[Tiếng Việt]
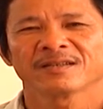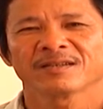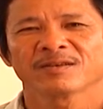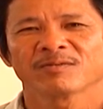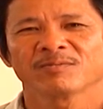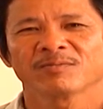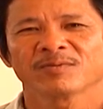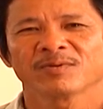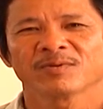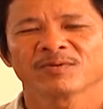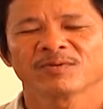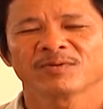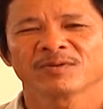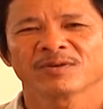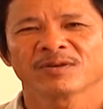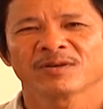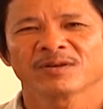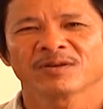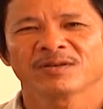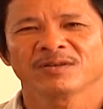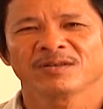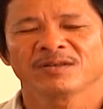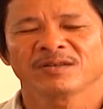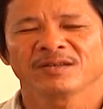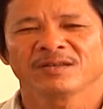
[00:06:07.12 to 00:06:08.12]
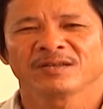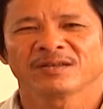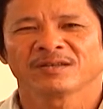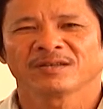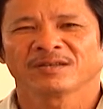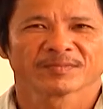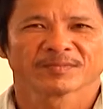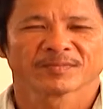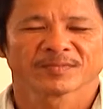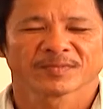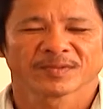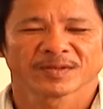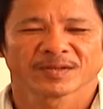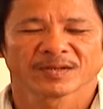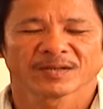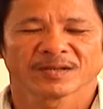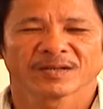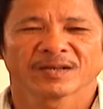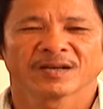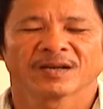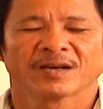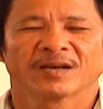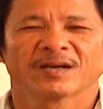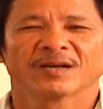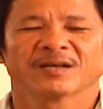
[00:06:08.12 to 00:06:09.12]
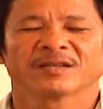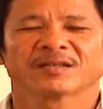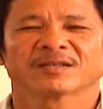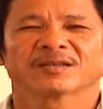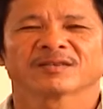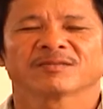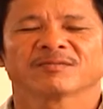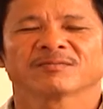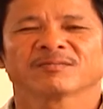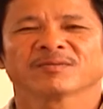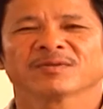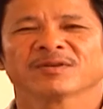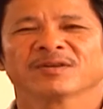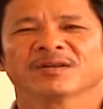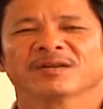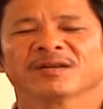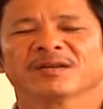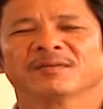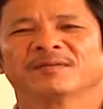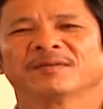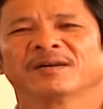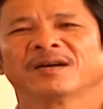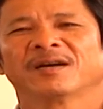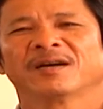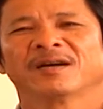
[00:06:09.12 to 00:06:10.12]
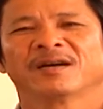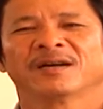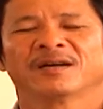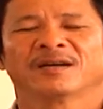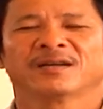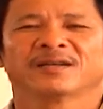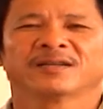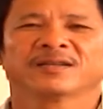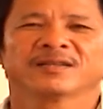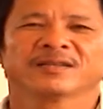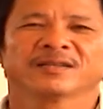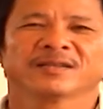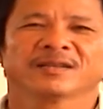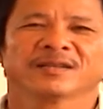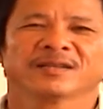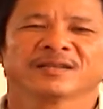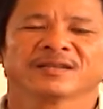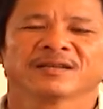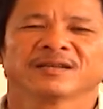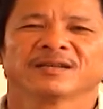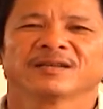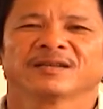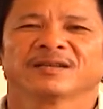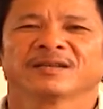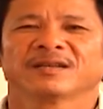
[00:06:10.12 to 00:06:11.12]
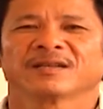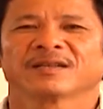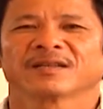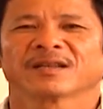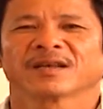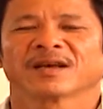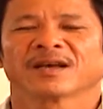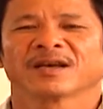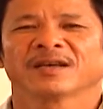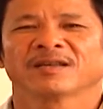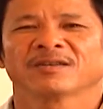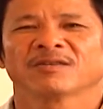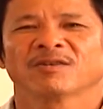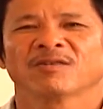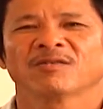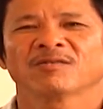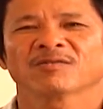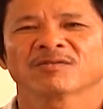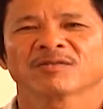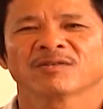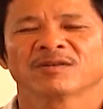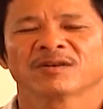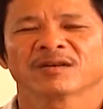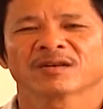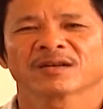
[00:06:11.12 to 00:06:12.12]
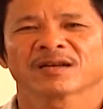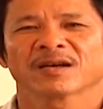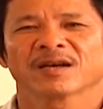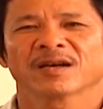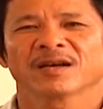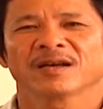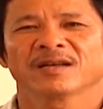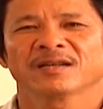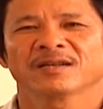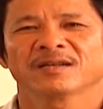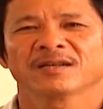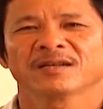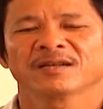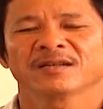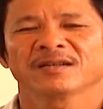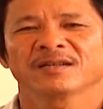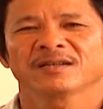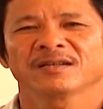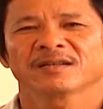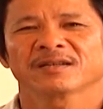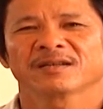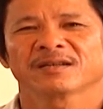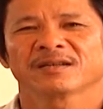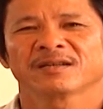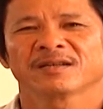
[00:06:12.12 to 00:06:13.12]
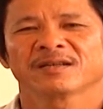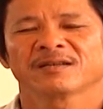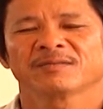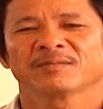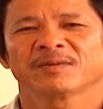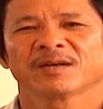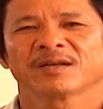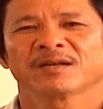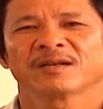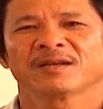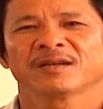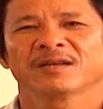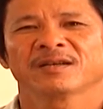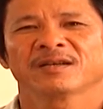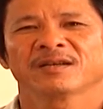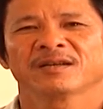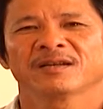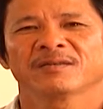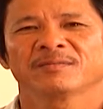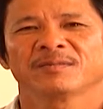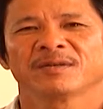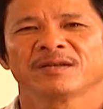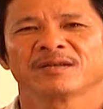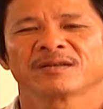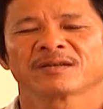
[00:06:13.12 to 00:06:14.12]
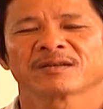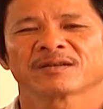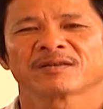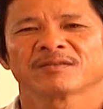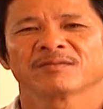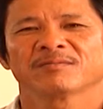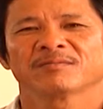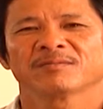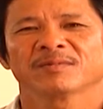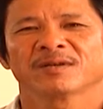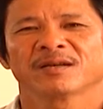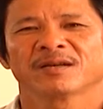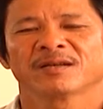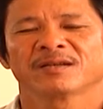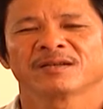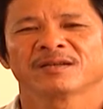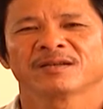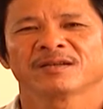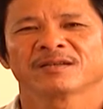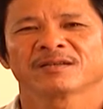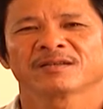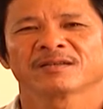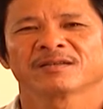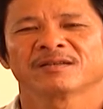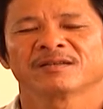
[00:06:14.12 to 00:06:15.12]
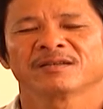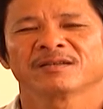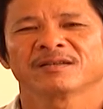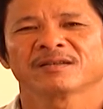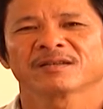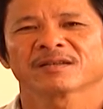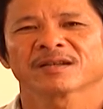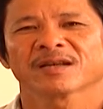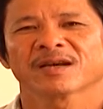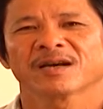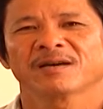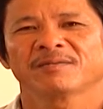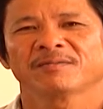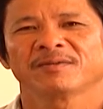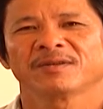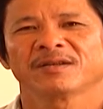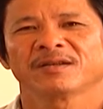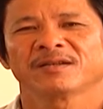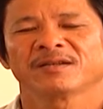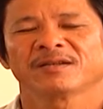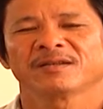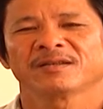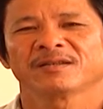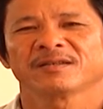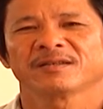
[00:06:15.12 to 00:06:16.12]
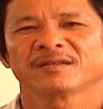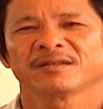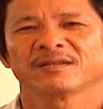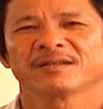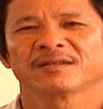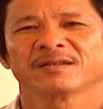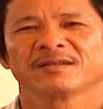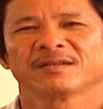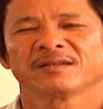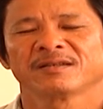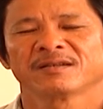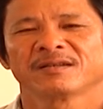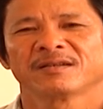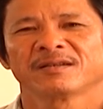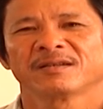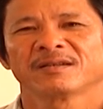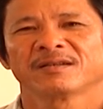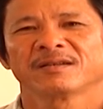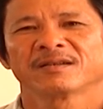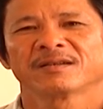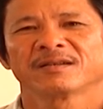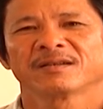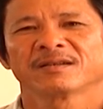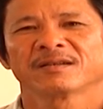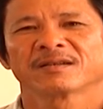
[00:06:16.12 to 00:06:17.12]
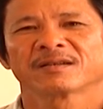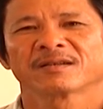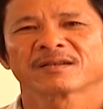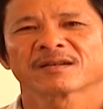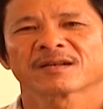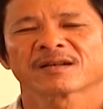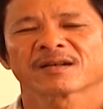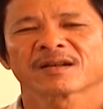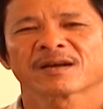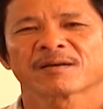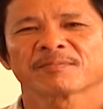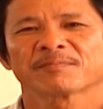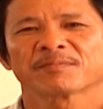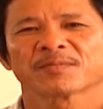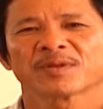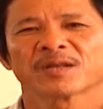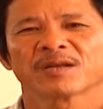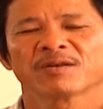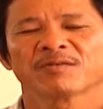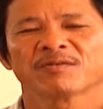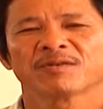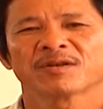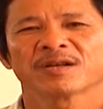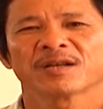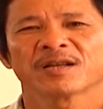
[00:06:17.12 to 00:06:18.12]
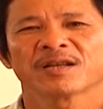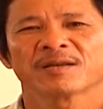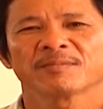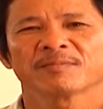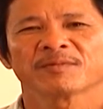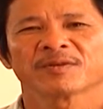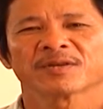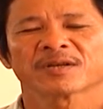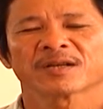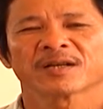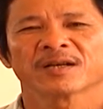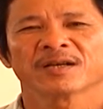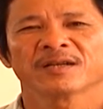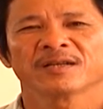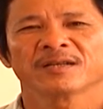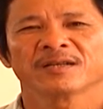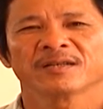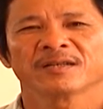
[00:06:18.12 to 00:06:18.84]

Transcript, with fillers: cũng vui thôi à, cũng có mà dạy dỗ con cái đó khi mà đi đó mình cũng là nên người với người ta mình tập theo anh em người ta